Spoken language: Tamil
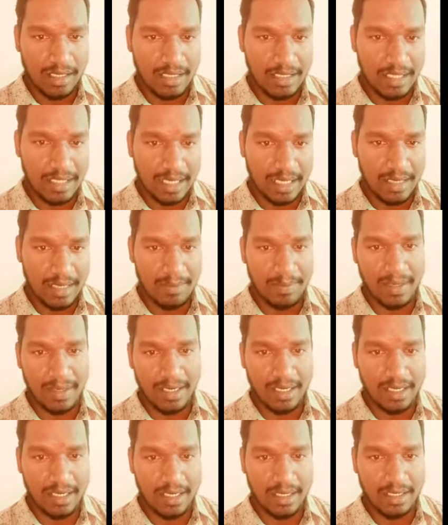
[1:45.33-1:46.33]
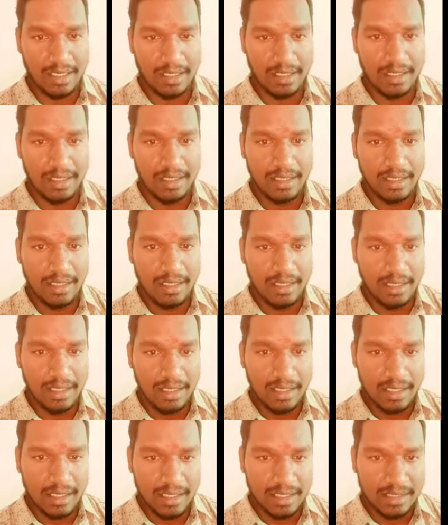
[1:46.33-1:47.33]
இந்த அடிப்படையில்
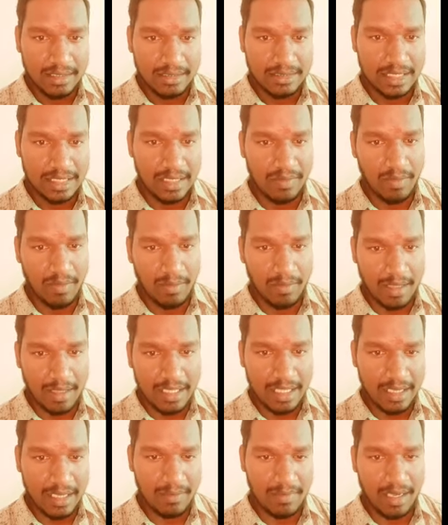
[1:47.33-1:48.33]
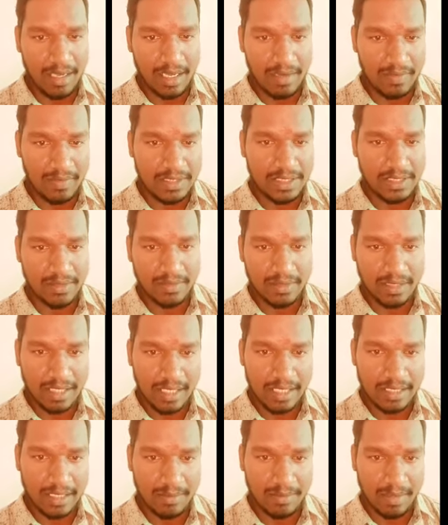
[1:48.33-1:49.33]
செல்வம் அதிகமாக வச்சவன்
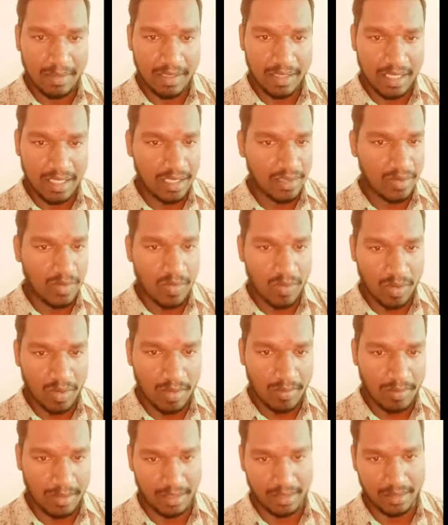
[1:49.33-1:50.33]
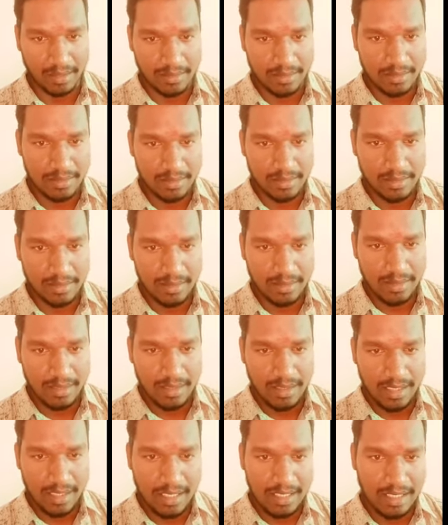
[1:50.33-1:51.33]
தான் எந்த பணத்தை யாருக்கும் கொடுக்க மாட்டான்
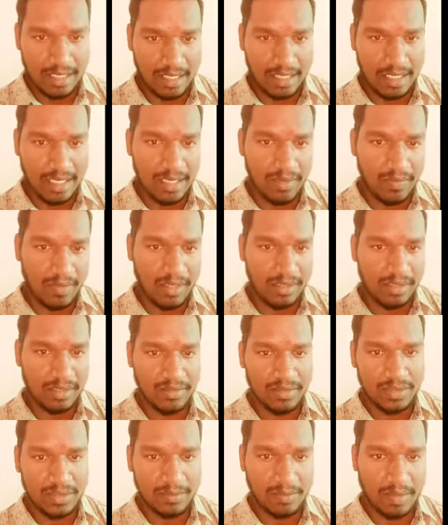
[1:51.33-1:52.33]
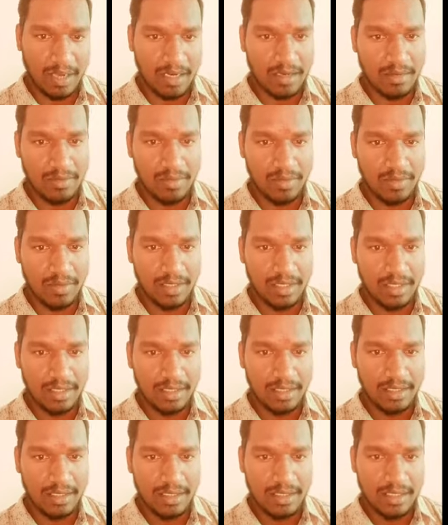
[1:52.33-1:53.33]
இந்த ரெண்டு வார்த்தையை வச்சு பார்க்கும்போது
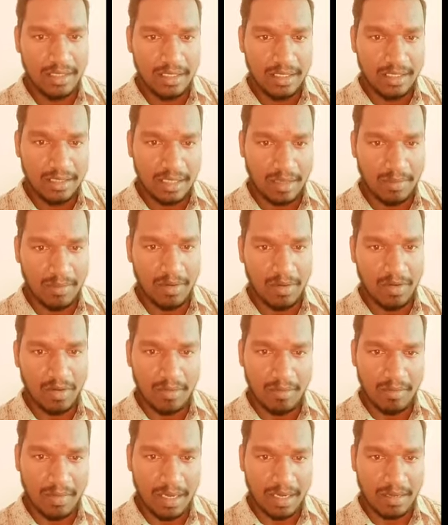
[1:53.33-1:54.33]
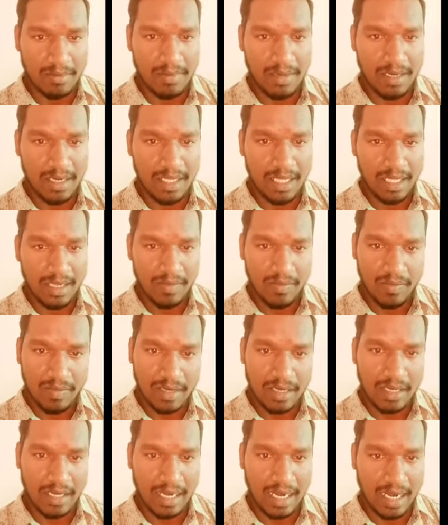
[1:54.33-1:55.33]
தமிழோட மரபில்
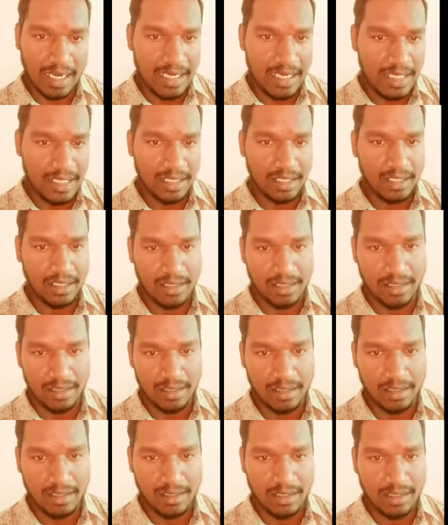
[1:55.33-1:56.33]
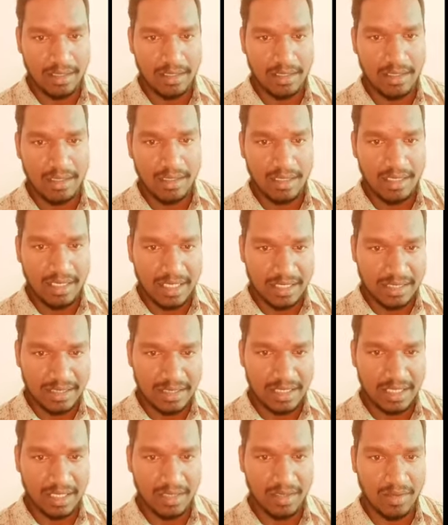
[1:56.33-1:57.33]
இவர்கள் அந்நியர்கள் தான்
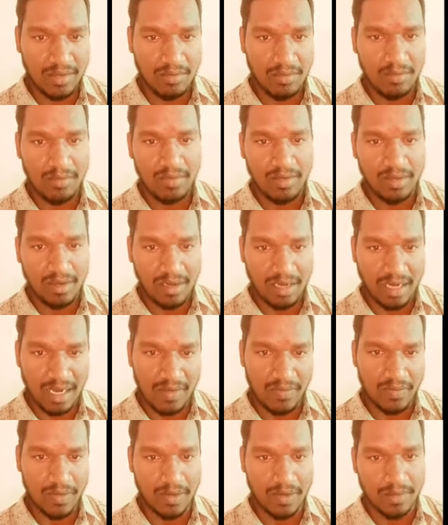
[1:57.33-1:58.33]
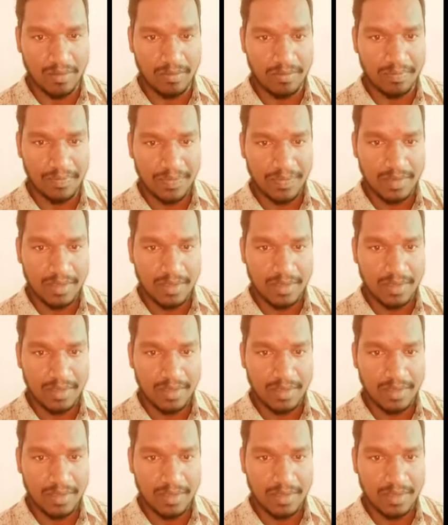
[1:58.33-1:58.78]
எச்சர்களும் ராவணனும்